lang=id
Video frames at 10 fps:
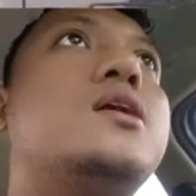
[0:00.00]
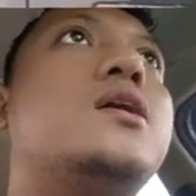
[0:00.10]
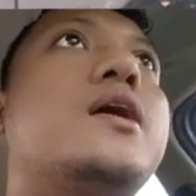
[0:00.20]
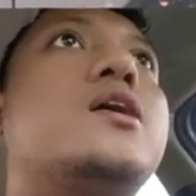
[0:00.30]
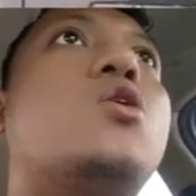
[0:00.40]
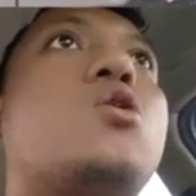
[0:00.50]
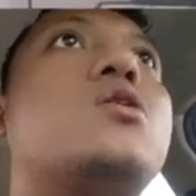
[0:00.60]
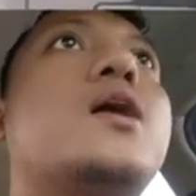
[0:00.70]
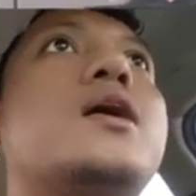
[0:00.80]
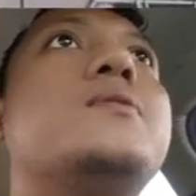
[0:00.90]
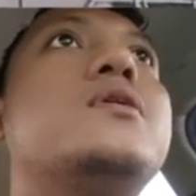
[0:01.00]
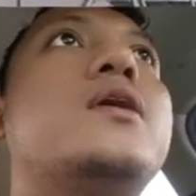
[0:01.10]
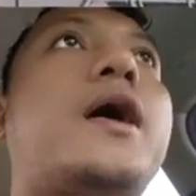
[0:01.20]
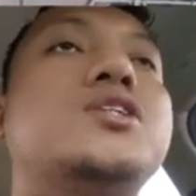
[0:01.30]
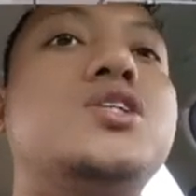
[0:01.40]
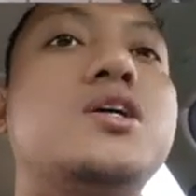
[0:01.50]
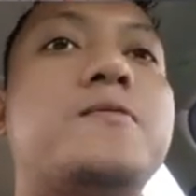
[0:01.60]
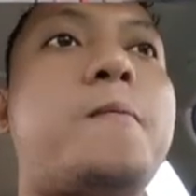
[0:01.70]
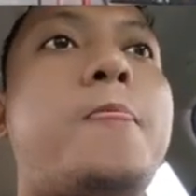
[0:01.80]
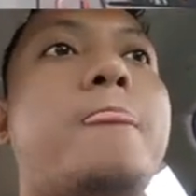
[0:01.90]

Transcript: ada daya dorong dari engine.